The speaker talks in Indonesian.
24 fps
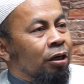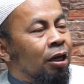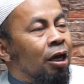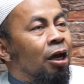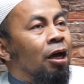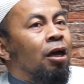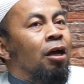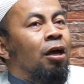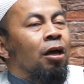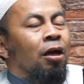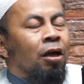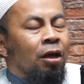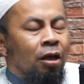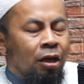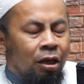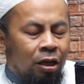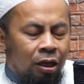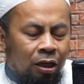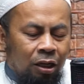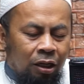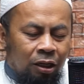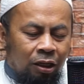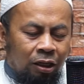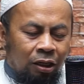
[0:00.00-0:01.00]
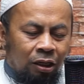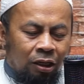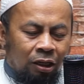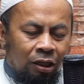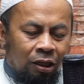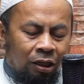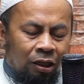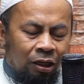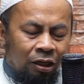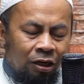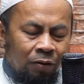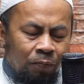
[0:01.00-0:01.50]
Nah
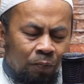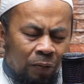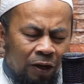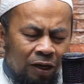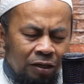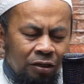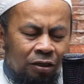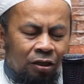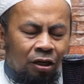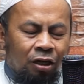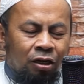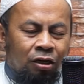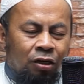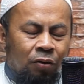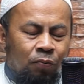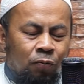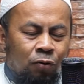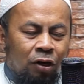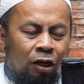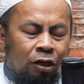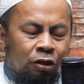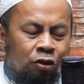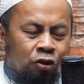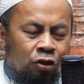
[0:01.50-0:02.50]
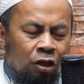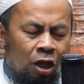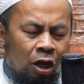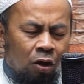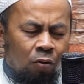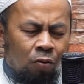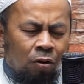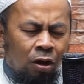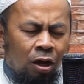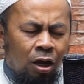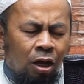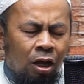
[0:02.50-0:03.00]
kedepannya di bulan
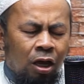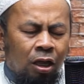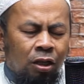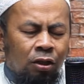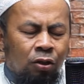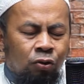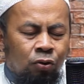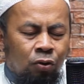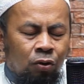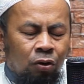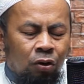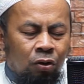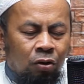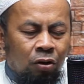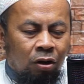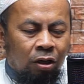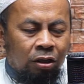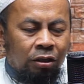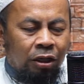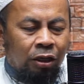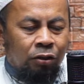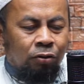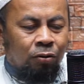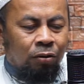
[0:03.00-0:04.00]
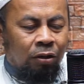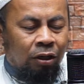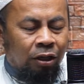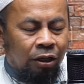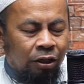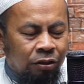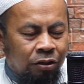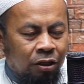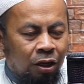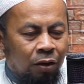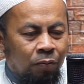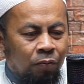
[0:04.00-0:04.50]
Syawal, Zulqodah,
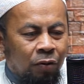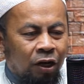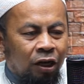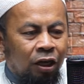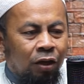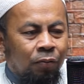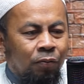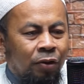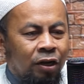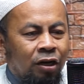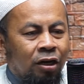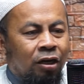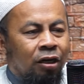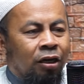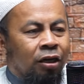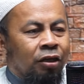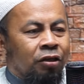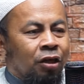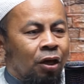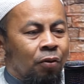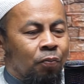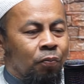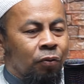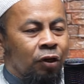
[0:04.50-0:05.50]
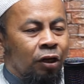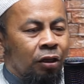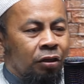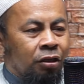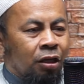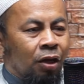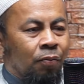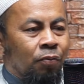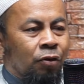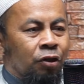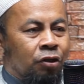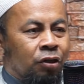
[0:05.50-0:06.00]
Zulhijjah, bagaimana kisah
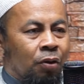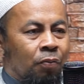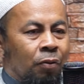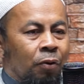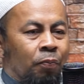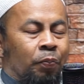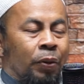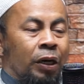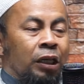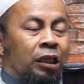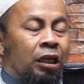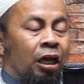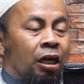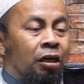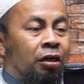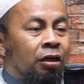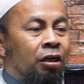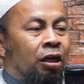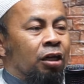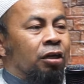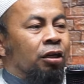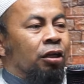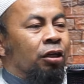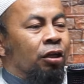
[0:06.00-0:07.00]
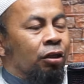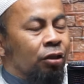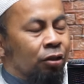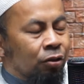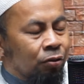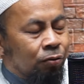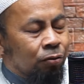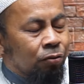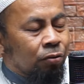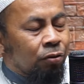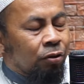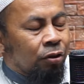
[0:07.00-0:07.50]
kita bisa mempertahankan
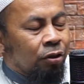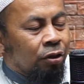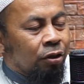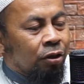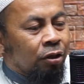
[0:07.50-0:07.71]
itu?